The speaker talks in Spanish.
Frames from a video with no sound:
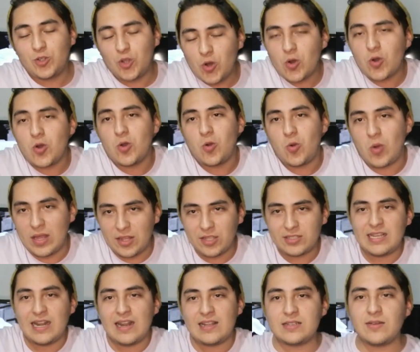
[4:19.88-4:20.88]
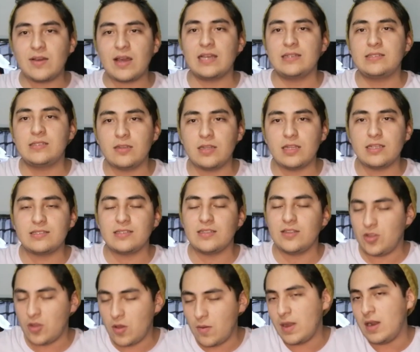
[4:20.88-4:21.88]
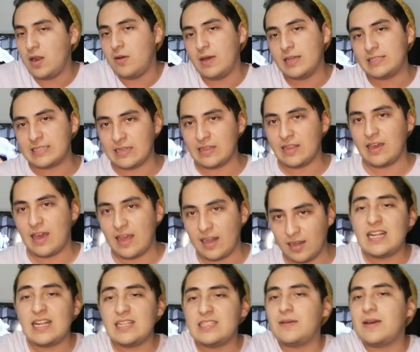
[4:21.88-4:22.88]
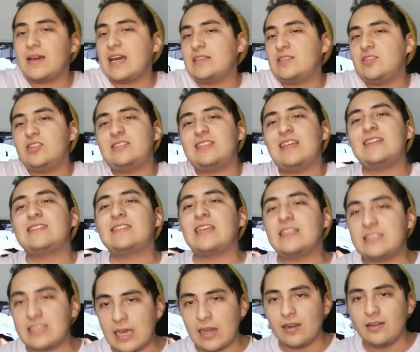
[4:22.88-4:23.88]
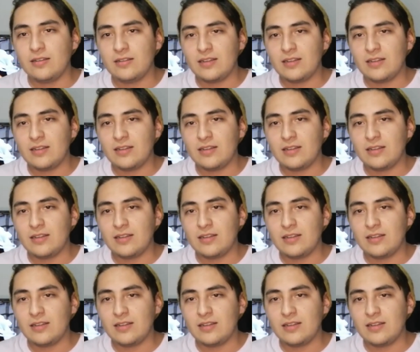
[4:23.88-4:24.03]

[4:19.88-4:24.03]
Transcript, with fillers: Tú, cuando sales de vacaciones, no me lo vas a negar. Sales de vacaciones a descansar,